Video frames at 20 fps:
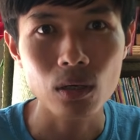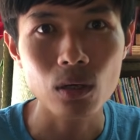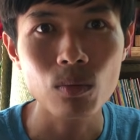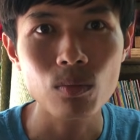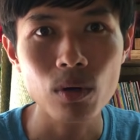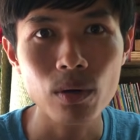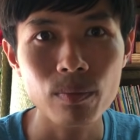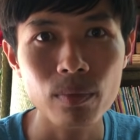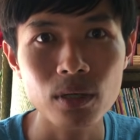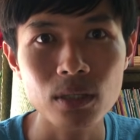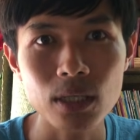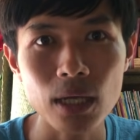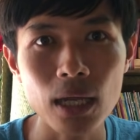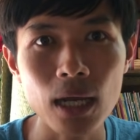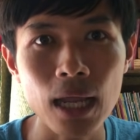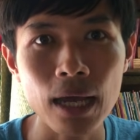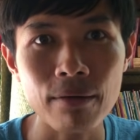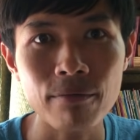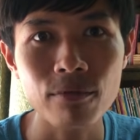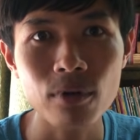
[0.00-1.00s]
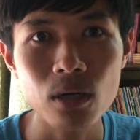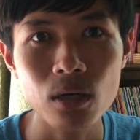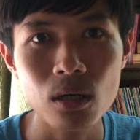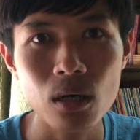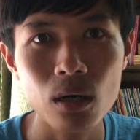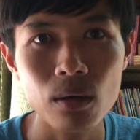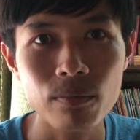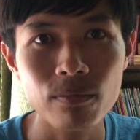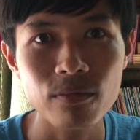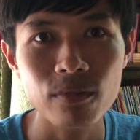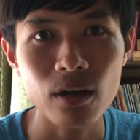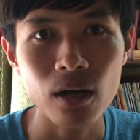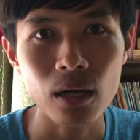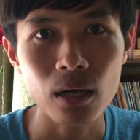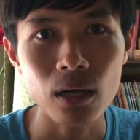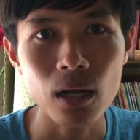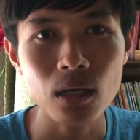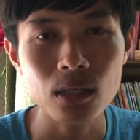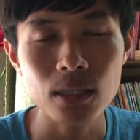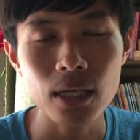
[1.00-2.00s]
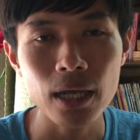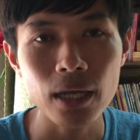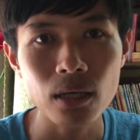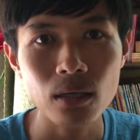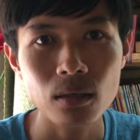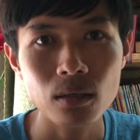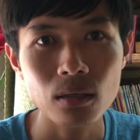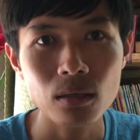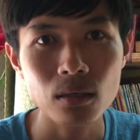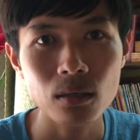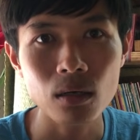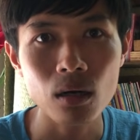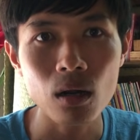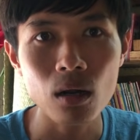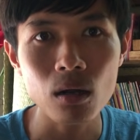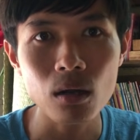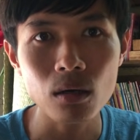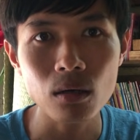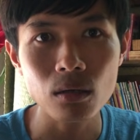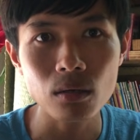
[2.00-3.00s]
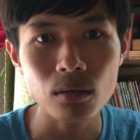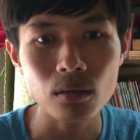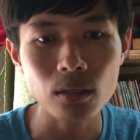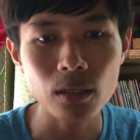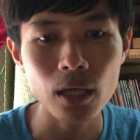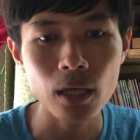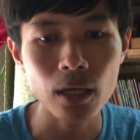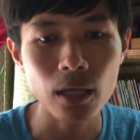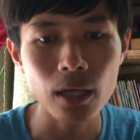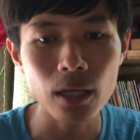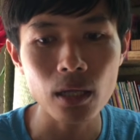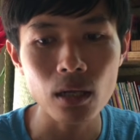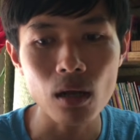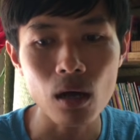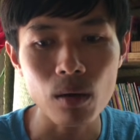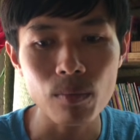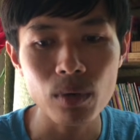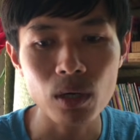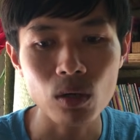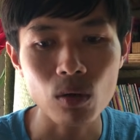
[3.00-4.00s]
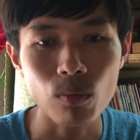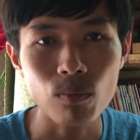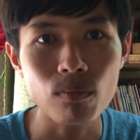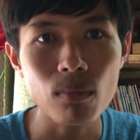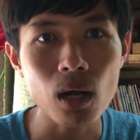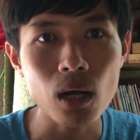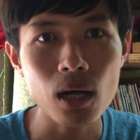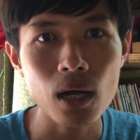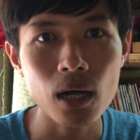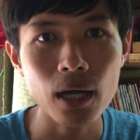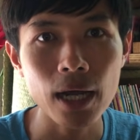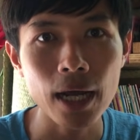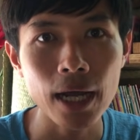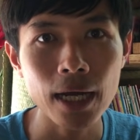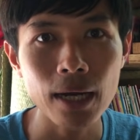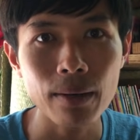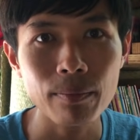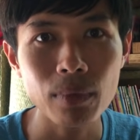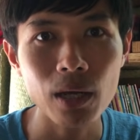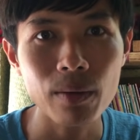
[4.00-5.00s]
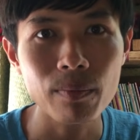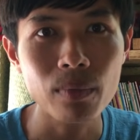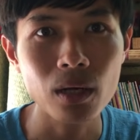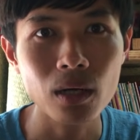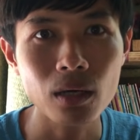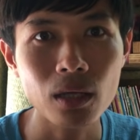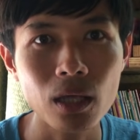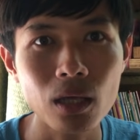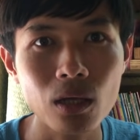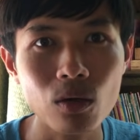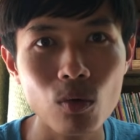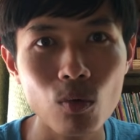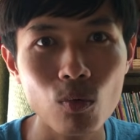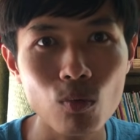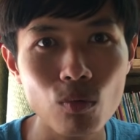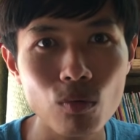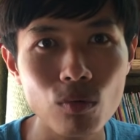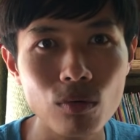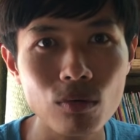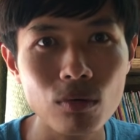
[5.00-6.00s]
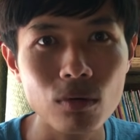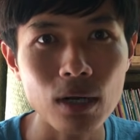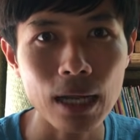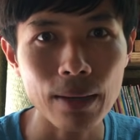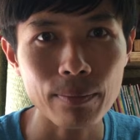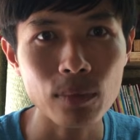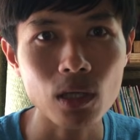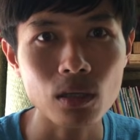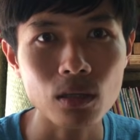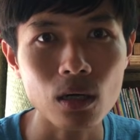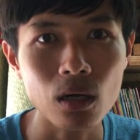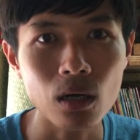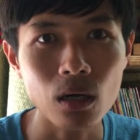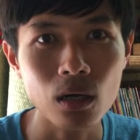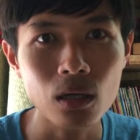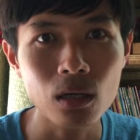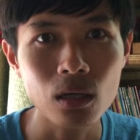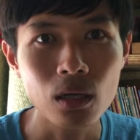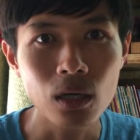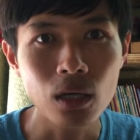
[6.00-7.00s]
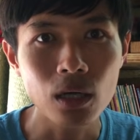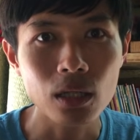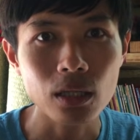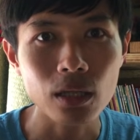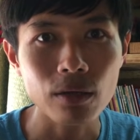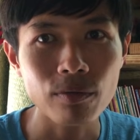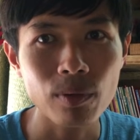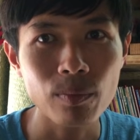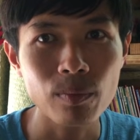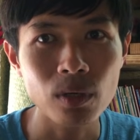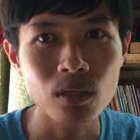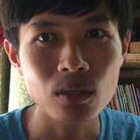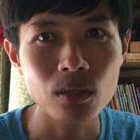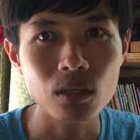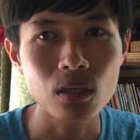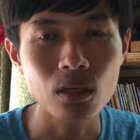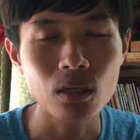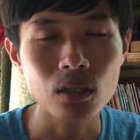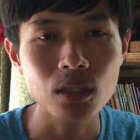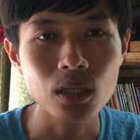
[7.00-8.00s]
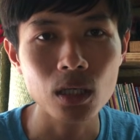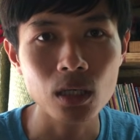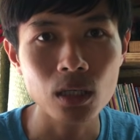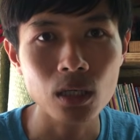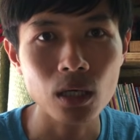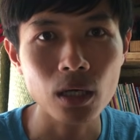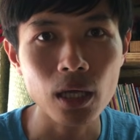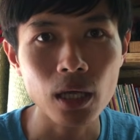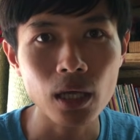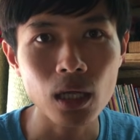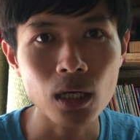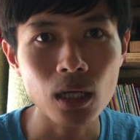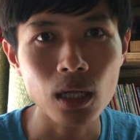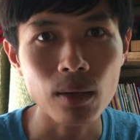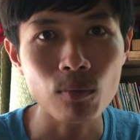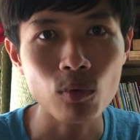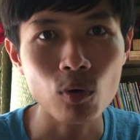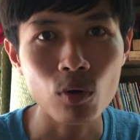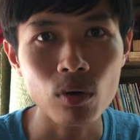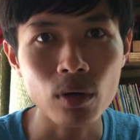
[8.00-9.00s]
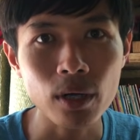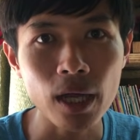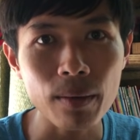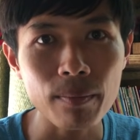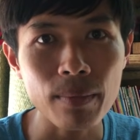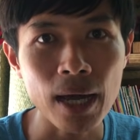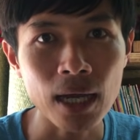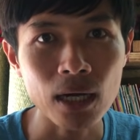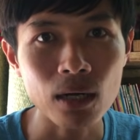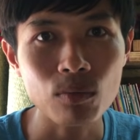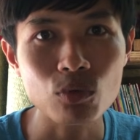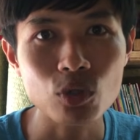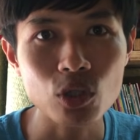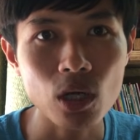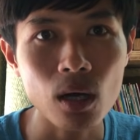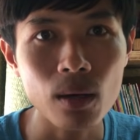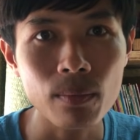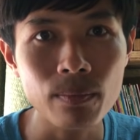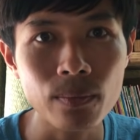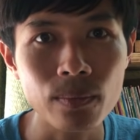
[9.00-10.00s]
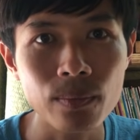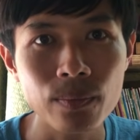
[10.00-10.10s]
đúng rồi mình sẽ làm với rơm và đất sét nó khi cái đó mình cũng mất gần 2 năm để mình nghiên cứu làm từ từ á tại ừ. vì mình dựa trên những cái kinh nghiệm của các bà trong xóm